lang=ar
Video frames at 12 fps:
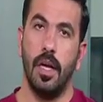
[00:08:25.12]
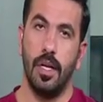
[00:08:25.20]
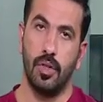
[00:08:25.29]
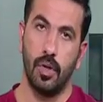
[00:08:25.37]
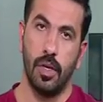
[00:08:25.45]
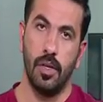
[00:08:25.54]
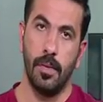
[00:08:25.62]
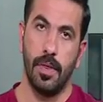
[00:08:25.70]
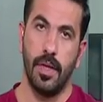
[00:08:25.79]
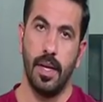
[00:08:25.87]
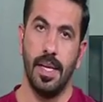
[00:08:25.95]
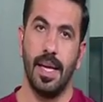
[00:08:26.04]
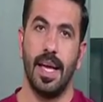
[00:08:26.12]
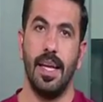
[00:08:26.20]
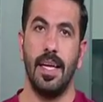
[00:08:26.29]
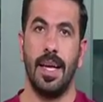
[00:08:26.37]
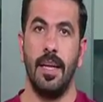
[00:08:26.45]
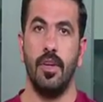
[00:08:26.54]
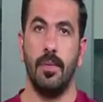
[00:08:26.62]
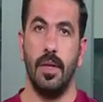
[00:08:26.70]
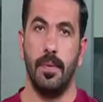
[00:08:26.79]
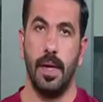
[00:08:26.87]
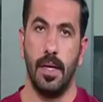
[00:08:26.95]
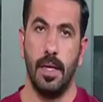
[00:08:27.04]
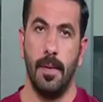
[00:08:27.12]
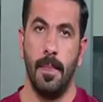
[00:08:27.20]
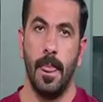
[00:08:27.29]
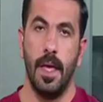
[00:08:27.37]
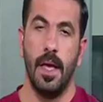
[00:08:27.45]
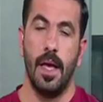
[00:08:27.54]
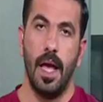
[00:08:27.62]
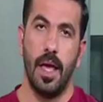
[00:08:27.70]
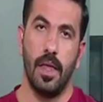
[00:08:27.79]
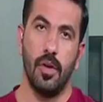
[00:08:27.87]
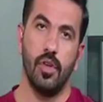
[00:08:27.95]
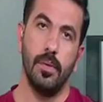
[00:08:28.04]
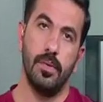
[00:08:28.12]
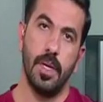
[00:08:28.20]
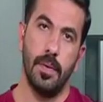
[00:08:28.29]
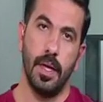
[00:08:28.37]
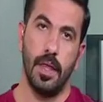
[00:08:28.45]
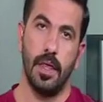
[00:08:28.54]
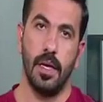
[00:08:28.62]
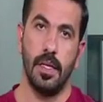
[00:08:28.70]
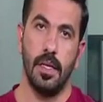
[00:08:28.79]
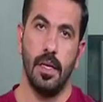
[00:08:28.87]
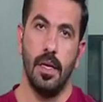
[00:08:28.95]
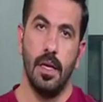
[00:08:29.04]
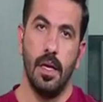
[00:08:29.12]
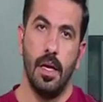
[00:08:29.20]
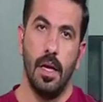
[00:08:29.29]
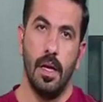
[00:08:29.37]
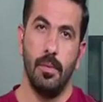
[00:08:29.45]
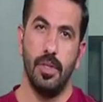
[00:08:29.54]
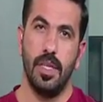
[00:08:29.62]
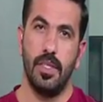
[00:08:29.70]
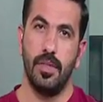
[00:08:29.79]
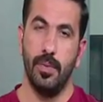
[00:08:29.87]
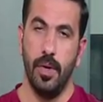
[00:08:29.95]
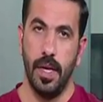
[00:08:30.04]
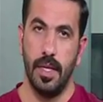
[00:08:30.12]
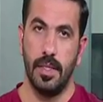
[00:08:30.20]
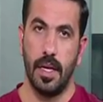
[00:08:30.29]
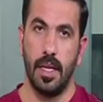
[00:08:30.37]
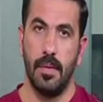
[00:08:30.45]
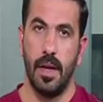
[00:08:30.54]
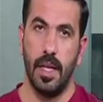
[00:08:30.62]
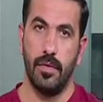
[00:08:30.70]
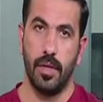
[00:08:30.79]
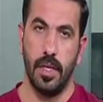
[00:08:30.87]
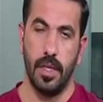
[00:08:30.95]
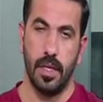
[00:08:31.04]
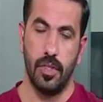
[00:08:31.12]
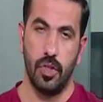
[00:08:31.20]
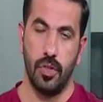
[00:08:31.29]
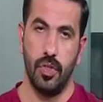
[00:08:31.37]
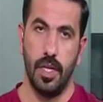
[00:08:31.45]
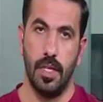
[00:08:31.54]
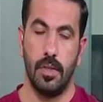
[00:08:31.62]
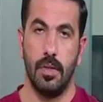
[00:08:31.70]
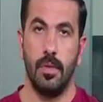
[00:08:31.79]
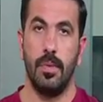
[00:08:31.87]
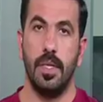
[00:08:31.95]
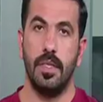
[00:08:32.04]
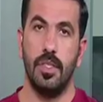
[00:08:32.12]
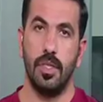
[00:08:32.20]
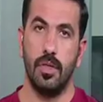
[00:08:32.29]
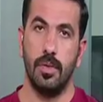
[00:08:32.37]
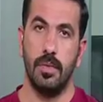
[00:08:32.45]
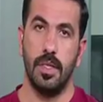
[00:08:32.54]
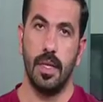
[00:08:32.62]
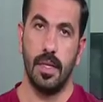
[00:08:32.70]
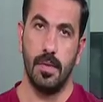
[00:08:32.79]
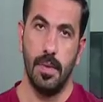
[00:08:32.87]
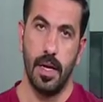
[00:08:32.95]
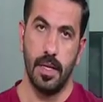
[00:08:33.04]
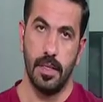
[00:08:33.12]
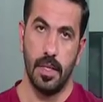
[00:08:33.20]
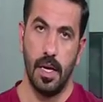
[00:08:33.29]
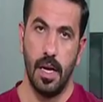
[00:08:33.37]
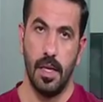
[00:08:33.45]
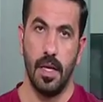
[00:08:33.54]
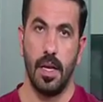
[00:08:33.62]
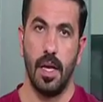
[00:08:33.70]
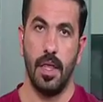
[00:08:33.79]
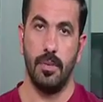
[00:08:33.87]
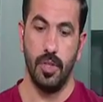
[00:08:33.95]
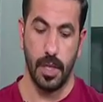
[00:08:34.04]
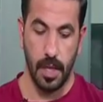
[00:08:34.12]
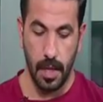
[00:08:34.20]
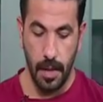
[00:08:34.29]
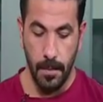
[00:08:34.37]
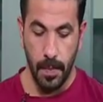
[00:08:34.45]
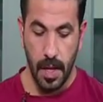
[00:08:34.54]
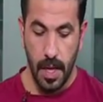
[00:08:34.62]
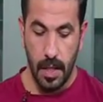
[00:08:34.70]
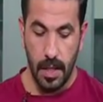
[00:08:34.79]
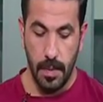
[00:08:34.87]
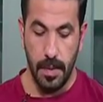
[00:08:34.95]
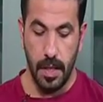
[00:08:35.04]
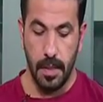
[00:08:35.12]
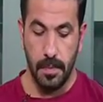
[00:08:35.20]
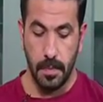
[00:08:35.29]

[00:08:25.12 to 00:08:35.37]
اترك اليوم الثاني خليك على اليوم اللي بعده ايضا قوم تمرين ثاني لمدة أسبوعين تقريبا راح تفك عندك التشنجات وبالنتيجة تقوم تقدر تمارس هذه الرياضة بشكل طبيعي